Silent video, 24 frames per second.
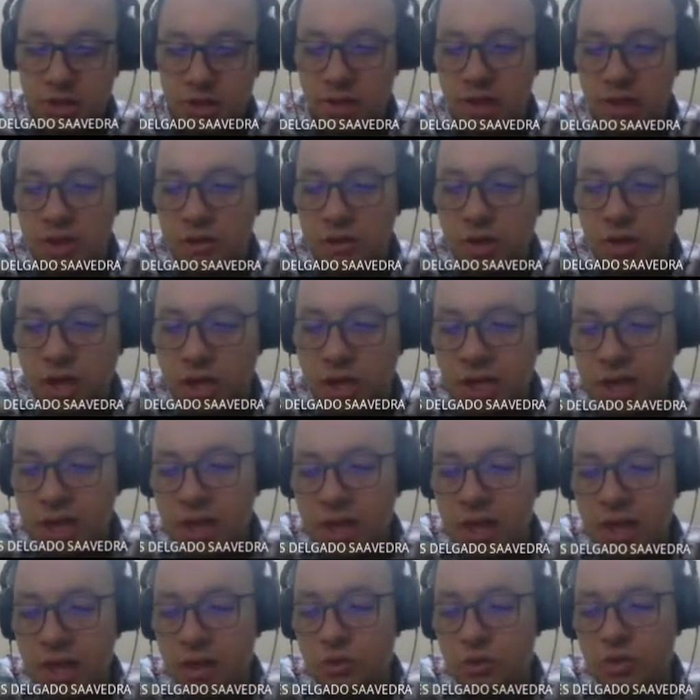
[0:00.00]
eso le
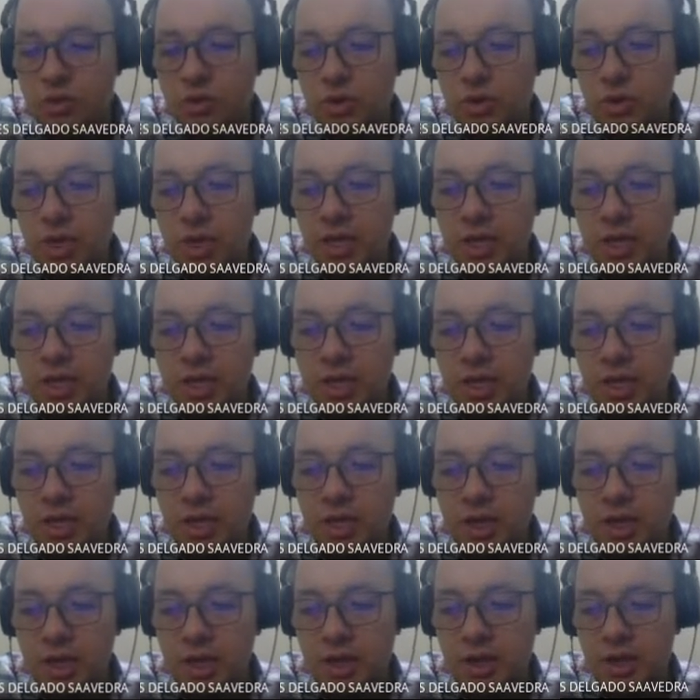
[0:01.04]
añade a uno en
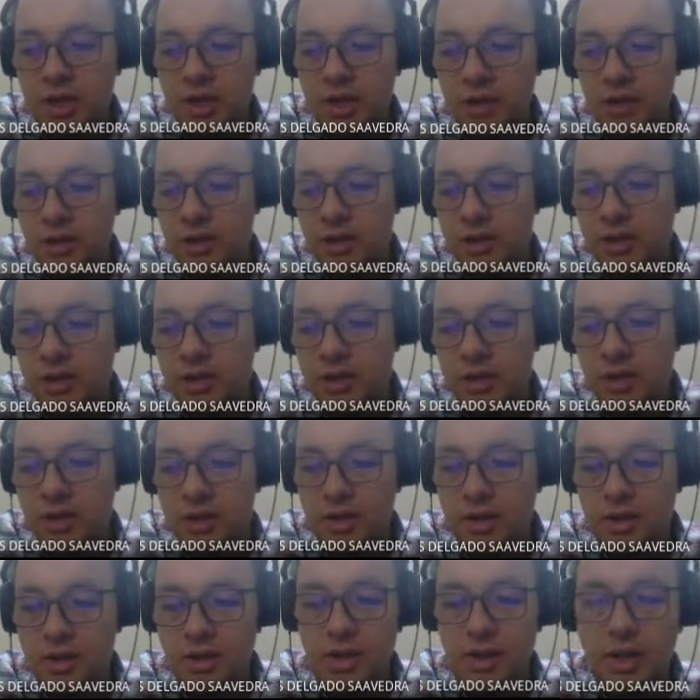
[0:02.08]
el,
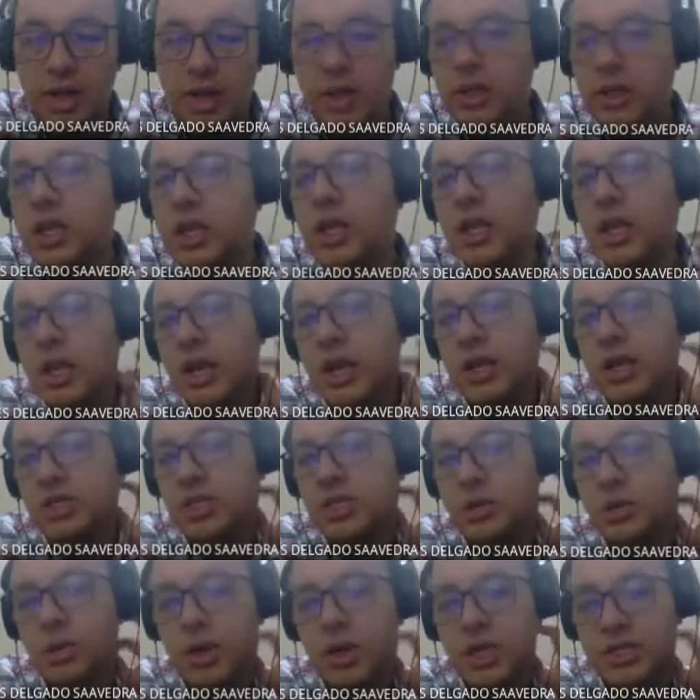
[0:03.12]
en el
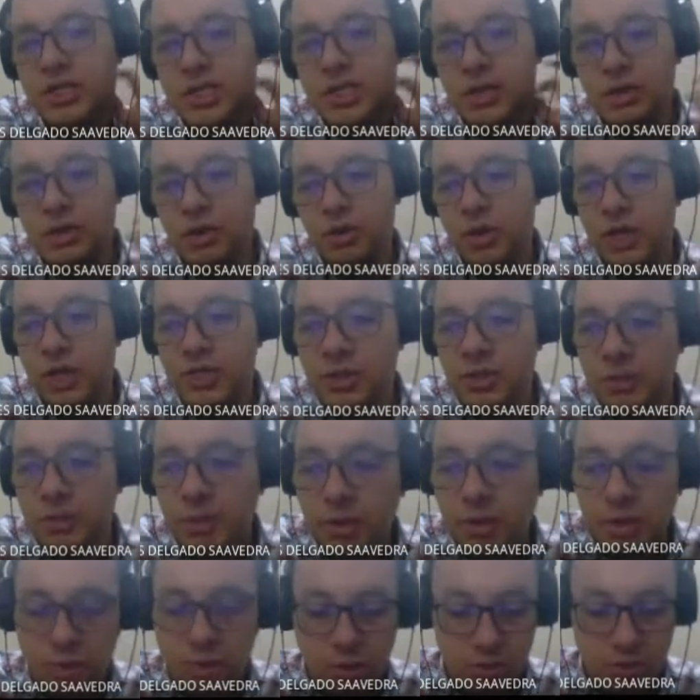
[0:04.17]
archivo ese, lo que hacemos
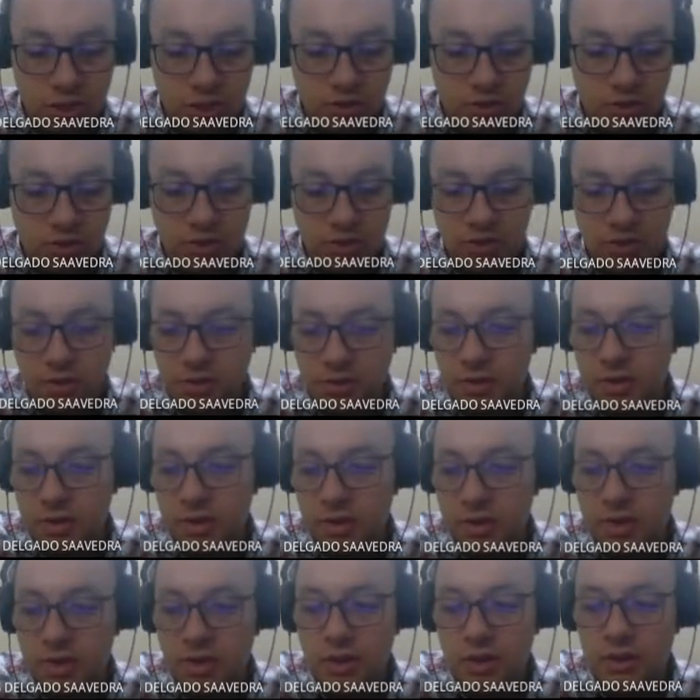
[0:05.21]
manualmente.
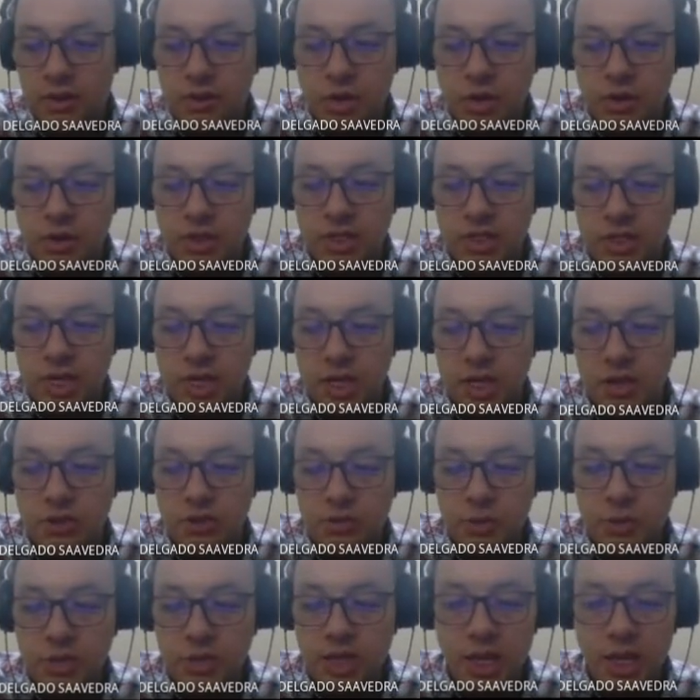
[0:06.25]
Entonces sería
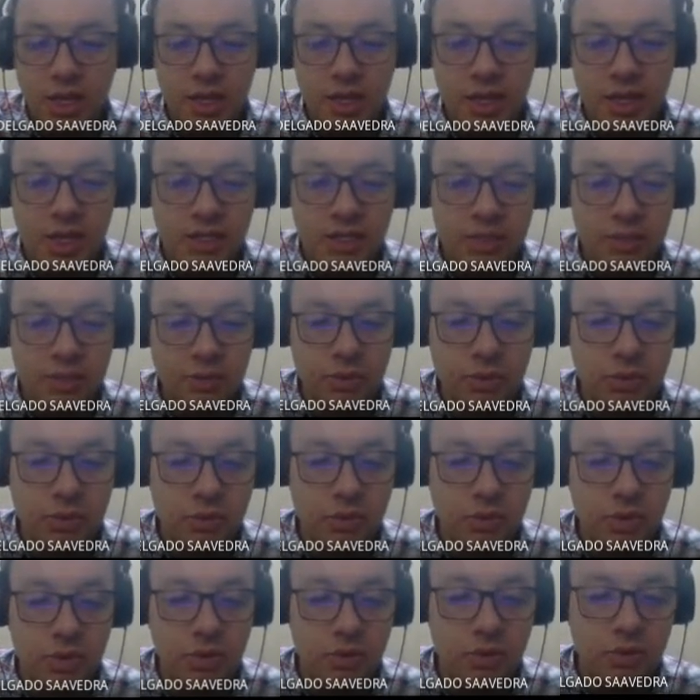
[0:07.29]
hospital en casa
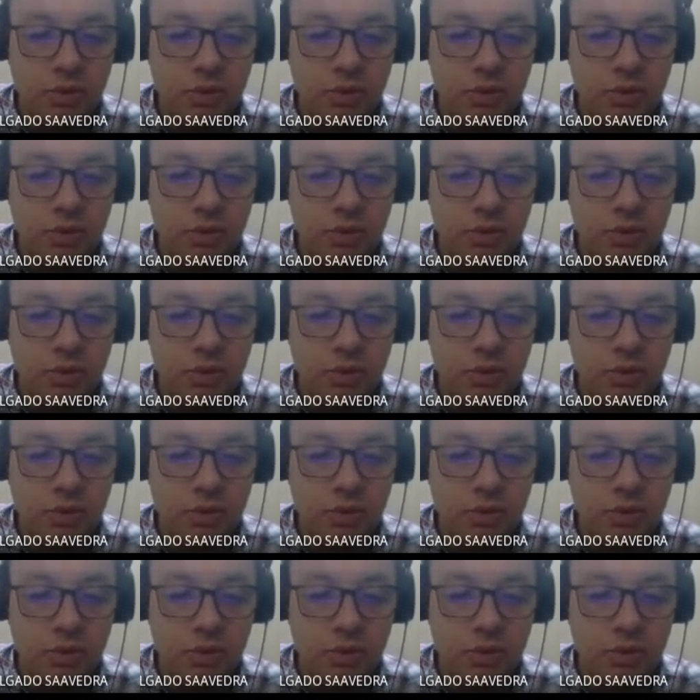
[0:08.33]
punto